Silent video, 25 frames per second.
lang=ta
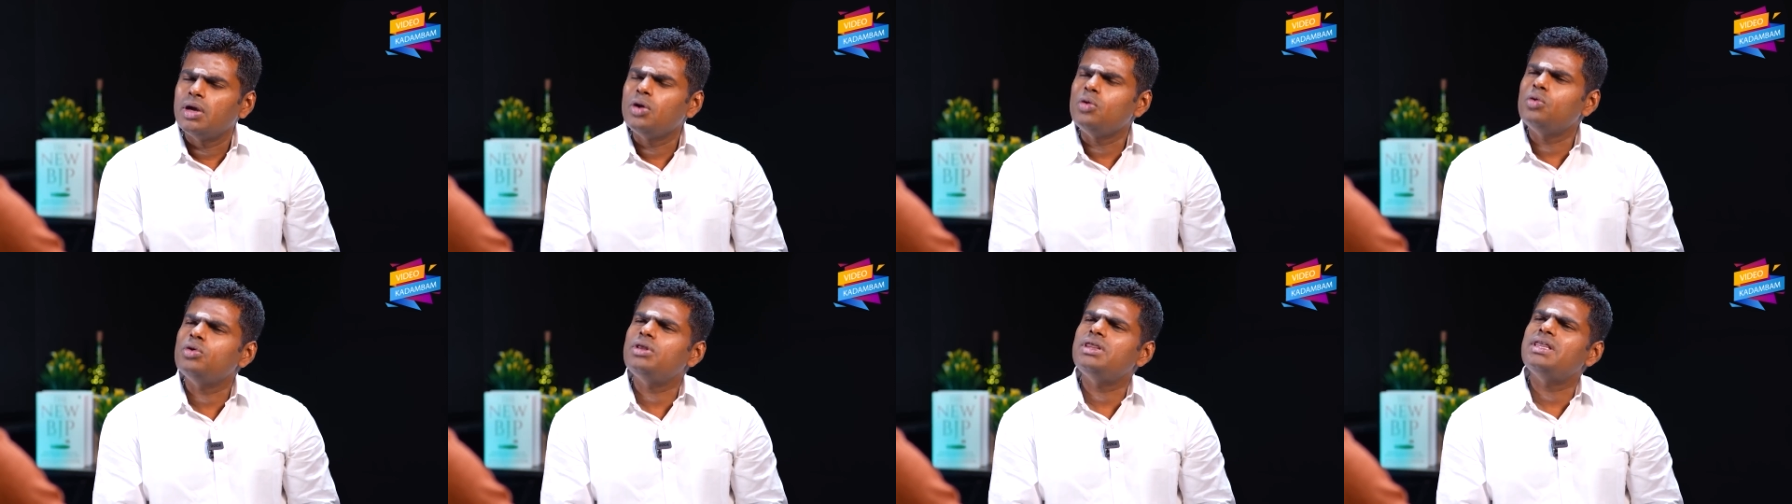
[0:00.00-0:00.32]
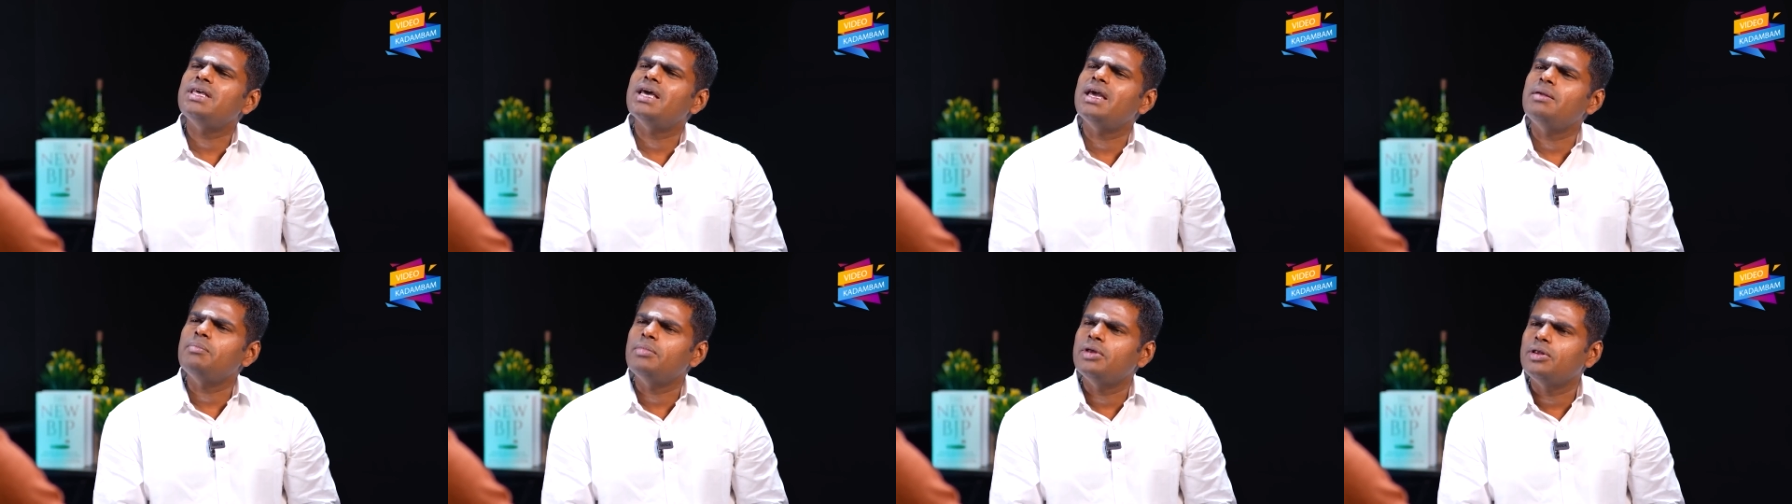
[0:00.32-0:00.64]

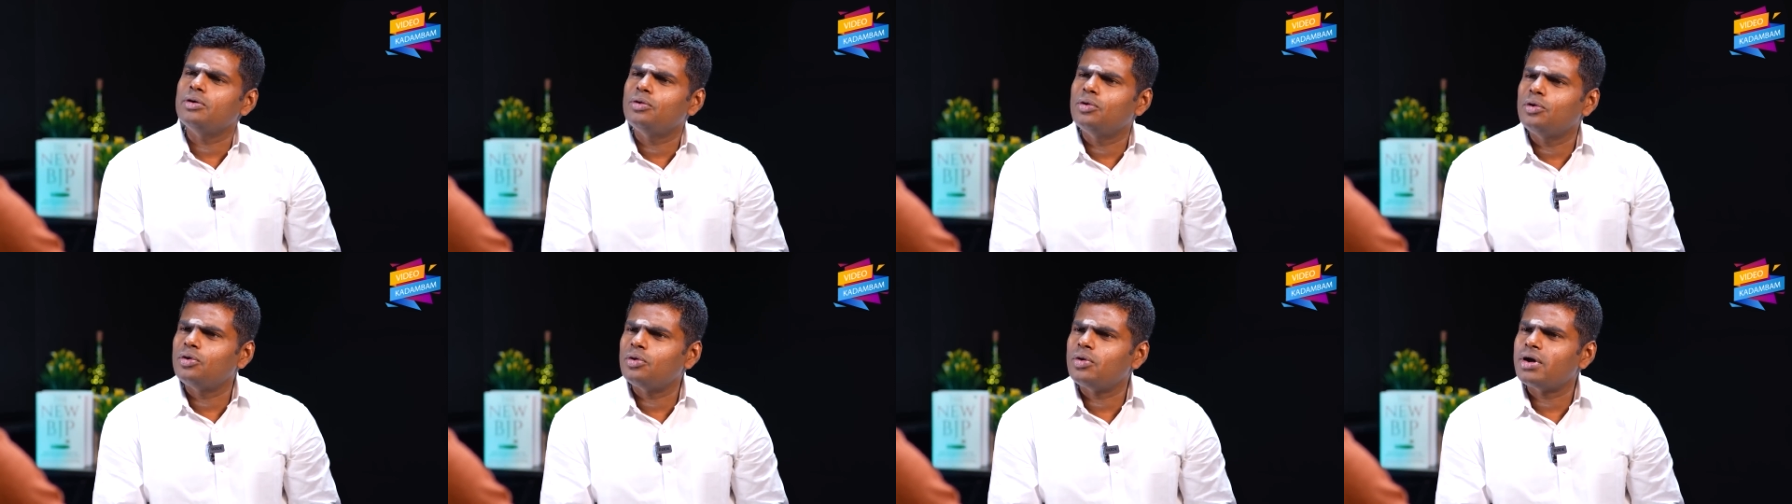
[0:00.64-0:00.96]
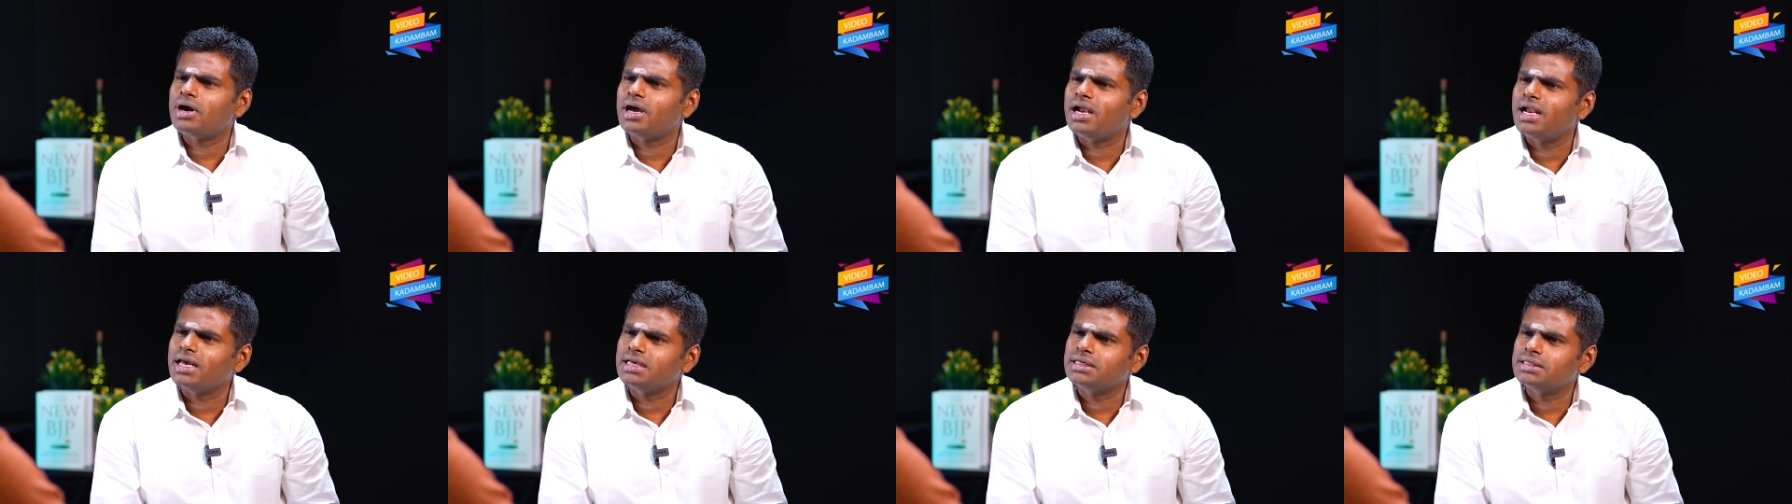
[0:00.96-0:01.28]
நூற்றி ஐம்பது கோடி
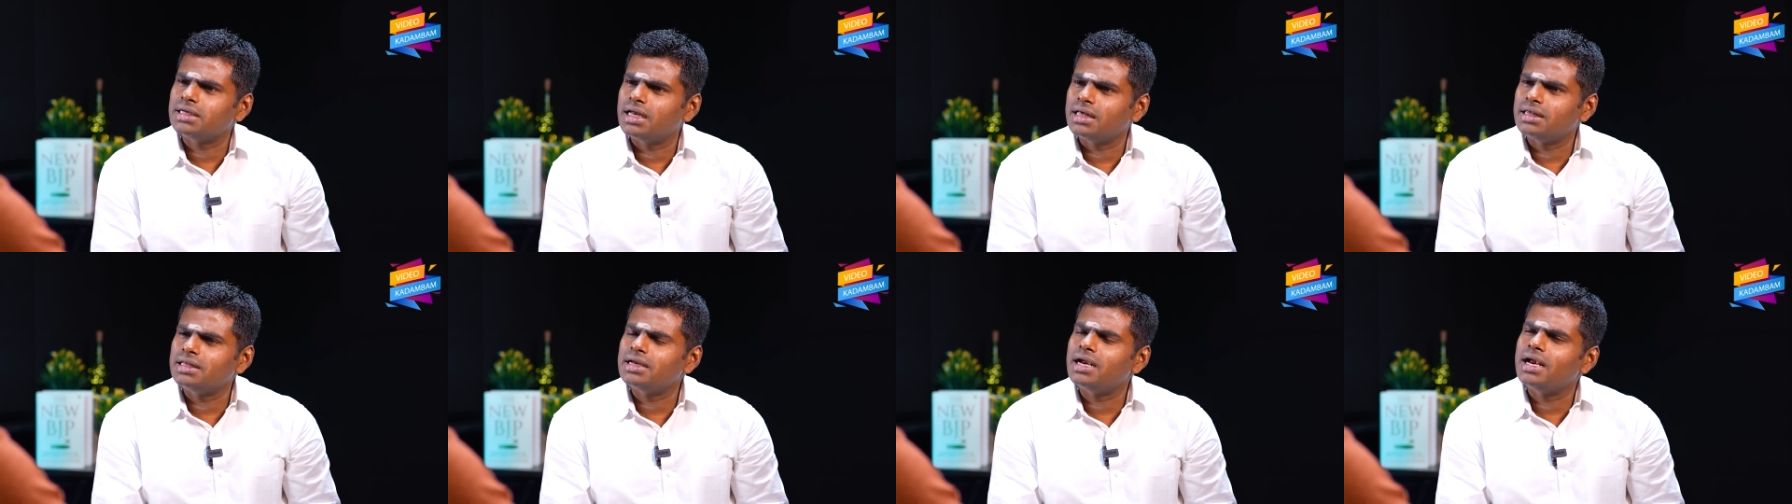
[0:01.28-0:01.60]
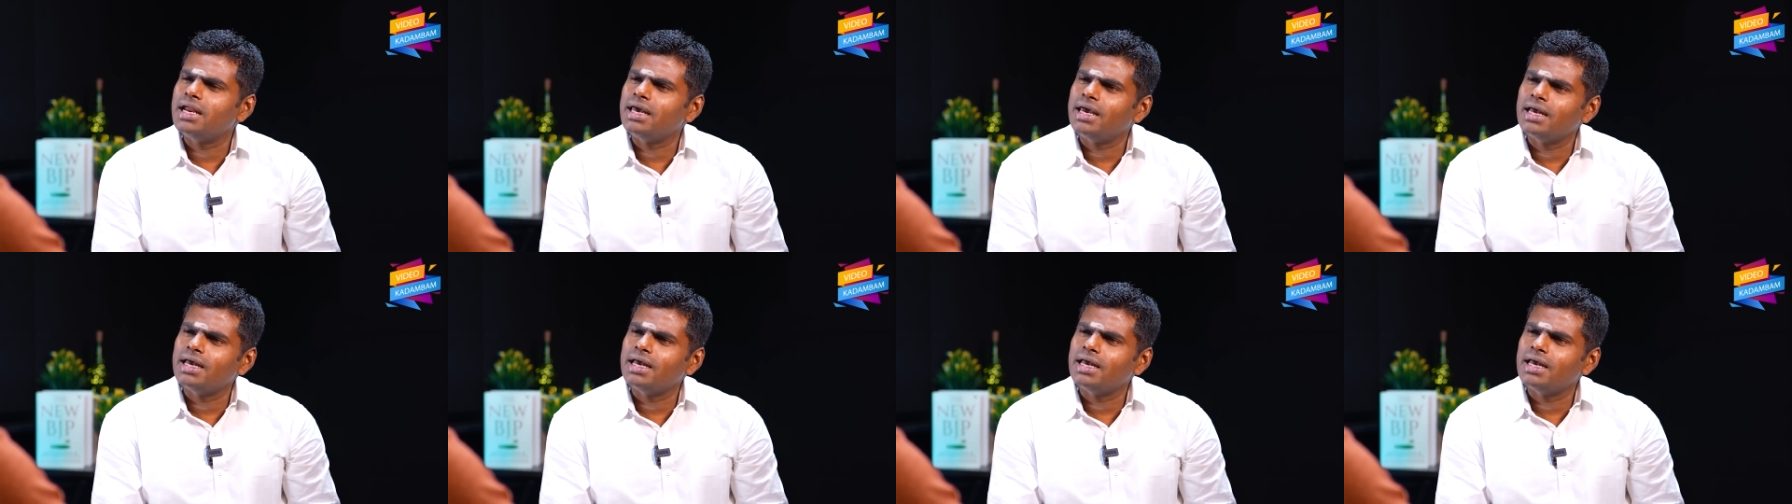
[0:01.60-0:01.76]
ரூபா கலெக்ஷன் ஆச்சுன்னா